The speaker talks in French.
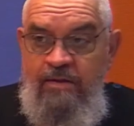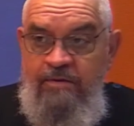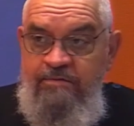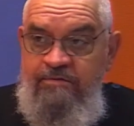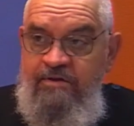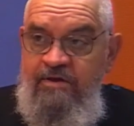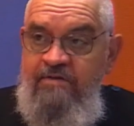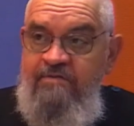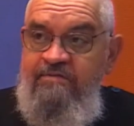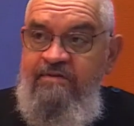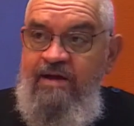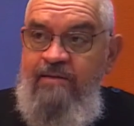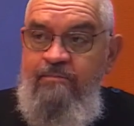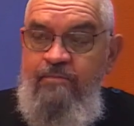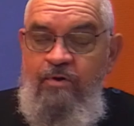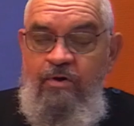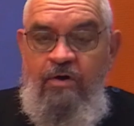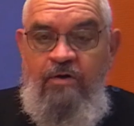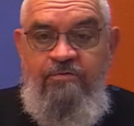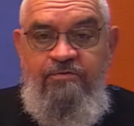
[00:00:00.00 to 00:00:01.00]
dès sa
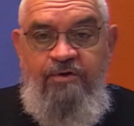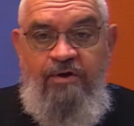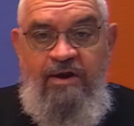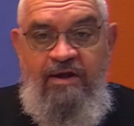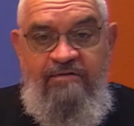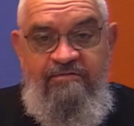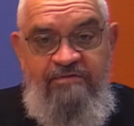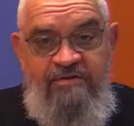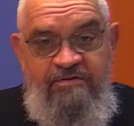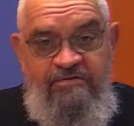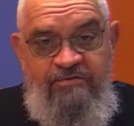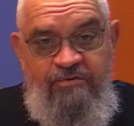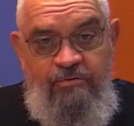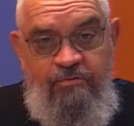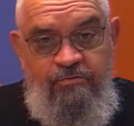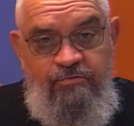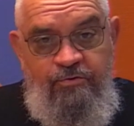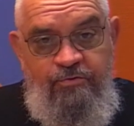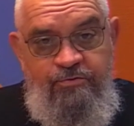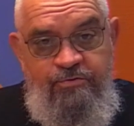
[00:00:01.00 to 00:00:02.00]
mort, dans la
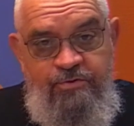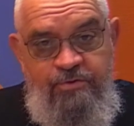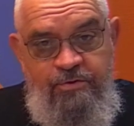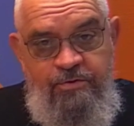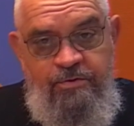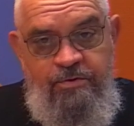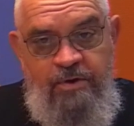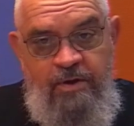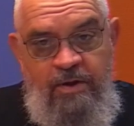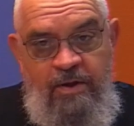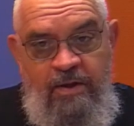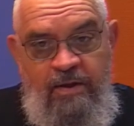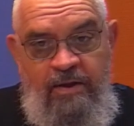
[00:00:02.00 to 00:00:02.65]
vision de Dieu.